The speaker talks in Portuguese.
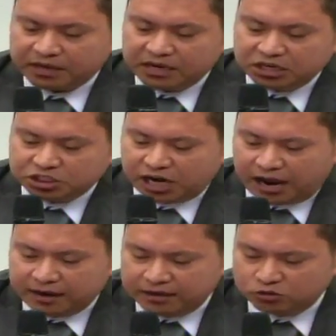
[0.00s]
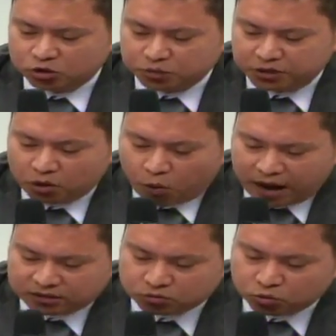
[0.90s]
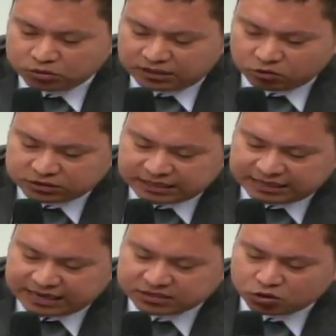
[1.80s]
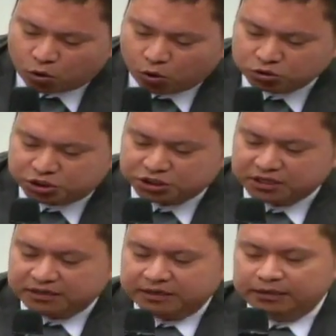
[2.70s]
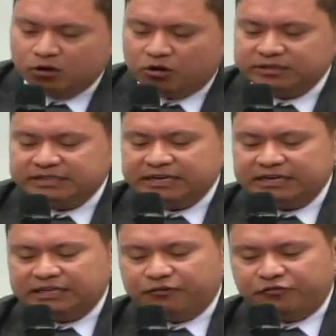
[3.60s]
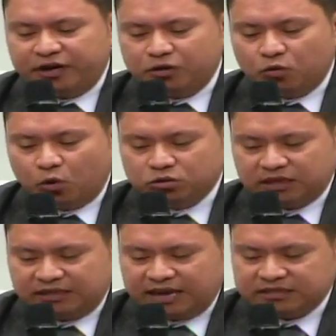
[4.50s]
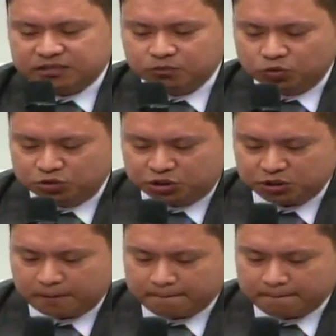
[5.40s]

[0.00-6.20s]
e já em 2004, o SEDEX Hoje, e logo em seguida veio o SEDEX Mundi.